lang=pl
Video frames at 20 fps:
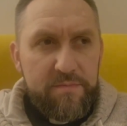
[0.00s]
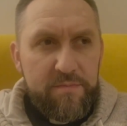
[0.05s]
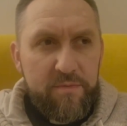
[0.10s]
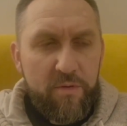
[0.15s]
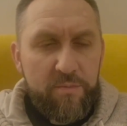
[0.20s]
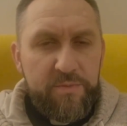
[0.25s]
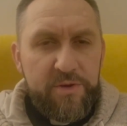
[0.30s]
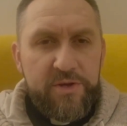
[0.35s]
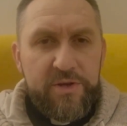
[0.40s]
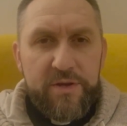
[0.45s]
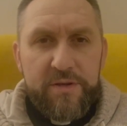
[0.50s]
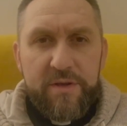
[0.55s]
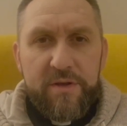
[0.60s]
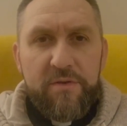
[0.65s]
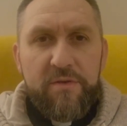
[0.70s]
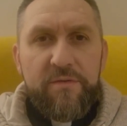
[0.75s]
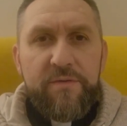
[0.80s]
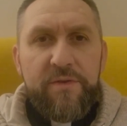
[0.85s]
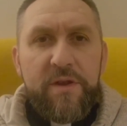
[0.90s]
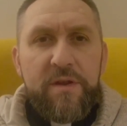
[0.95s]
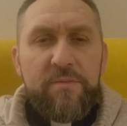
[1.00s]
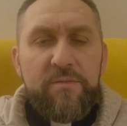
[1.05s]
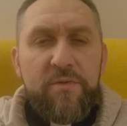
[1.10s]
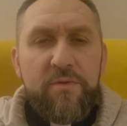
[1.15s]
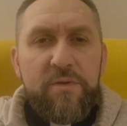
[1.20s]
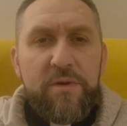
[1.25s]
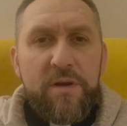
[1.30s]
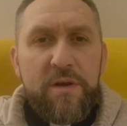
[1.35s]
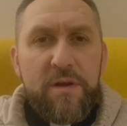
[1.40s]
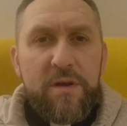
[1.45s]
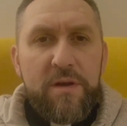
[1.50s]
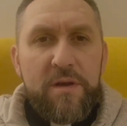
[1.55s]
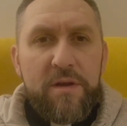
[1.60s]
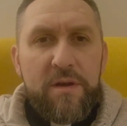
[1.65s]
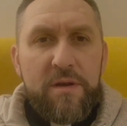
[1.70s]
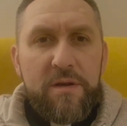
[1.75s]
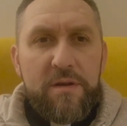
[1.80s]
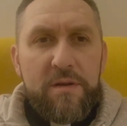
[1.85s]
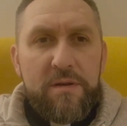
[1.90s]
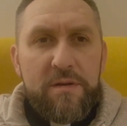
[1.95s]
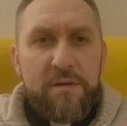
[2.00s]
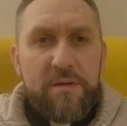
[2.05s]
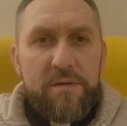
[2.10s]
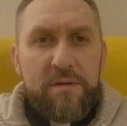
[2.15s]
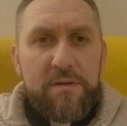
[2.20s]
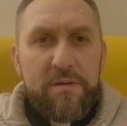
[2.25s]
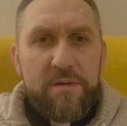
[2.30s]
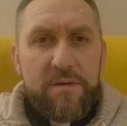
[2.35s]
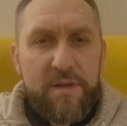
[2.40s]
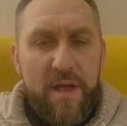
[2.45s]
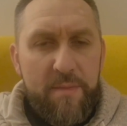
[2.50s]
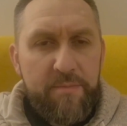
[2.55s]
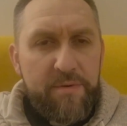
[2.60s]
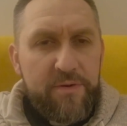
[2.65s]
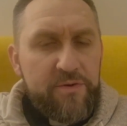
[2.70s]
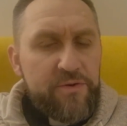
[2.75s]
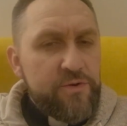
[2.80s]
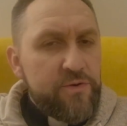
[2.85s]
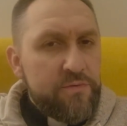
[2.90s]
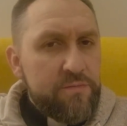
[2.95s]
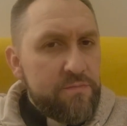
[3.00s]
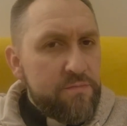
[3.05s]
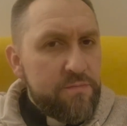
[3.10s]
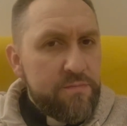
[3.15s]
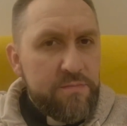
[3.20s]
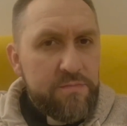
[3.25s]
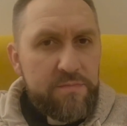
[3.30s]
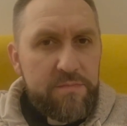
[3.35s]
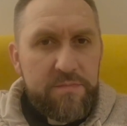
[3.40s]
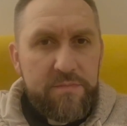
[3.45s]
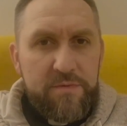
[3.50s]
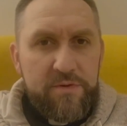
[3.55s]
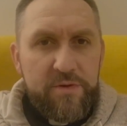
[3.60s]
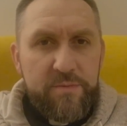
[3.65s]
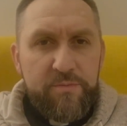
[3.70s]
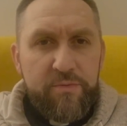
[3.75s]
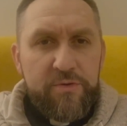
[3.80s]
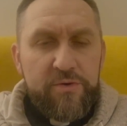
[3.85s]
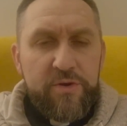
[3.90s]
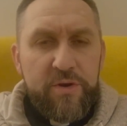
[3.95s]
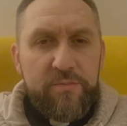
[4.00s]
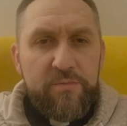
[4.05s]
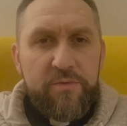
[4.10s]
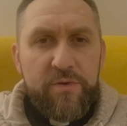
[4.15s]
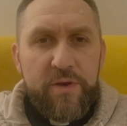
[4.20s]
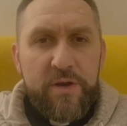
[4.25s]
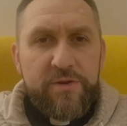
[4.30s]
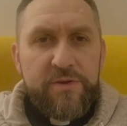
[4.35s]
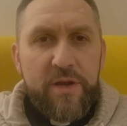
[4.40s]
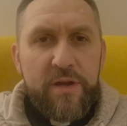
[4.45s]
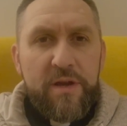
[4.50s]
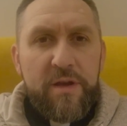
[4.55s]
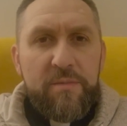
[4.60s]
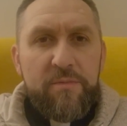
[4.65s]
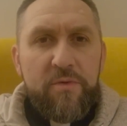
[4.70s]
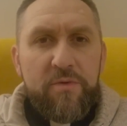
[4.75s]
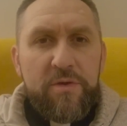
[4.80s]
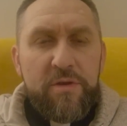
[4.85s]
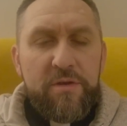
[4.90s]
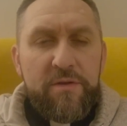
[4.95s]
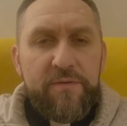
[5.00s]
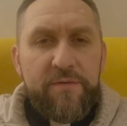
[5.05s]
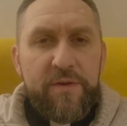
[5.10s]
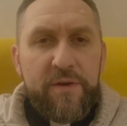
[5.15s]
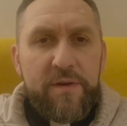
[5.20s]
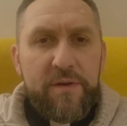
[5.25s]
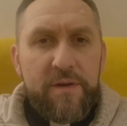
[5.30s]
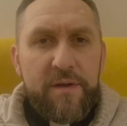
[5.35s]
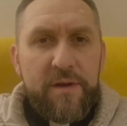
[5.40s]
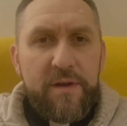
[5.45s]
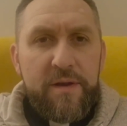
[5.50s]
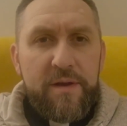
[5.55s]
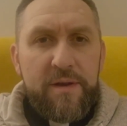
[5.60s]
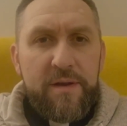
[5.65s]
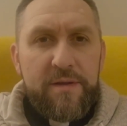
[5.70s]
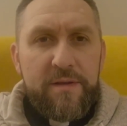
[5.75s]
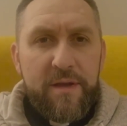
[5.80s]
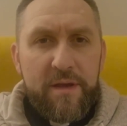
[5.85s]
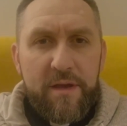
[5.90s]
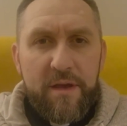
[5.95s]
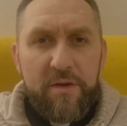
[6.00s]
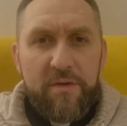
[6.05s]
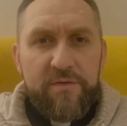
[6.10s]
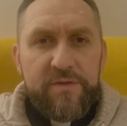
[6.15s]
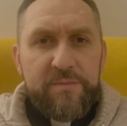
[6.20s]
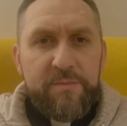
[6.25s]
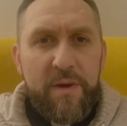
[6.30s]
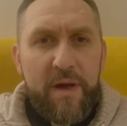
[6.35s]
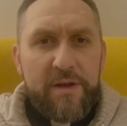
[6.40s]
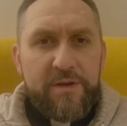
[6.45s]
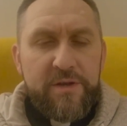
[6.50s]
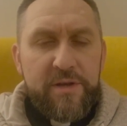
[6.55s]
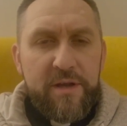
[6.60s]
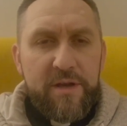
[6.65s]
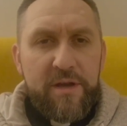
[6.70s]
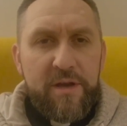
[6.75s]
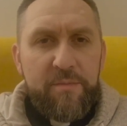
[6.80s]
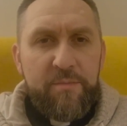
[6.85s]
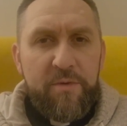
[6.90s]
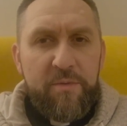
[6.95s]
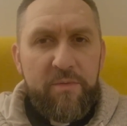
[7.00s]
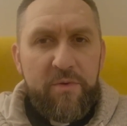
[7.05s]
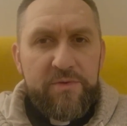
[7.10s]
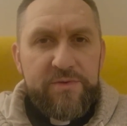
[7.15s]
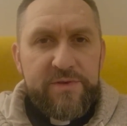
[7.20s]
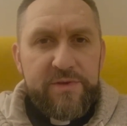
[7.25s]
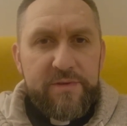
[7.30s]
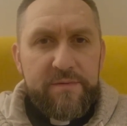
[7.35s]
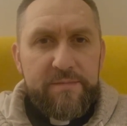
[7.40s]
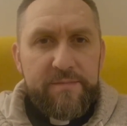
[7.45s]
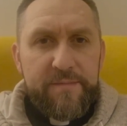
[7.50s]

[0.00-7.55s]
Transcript: opisie tego filmu napisz, że potrzebujesz takiej modlitwy, takiego wsparcia, takiej pomocy.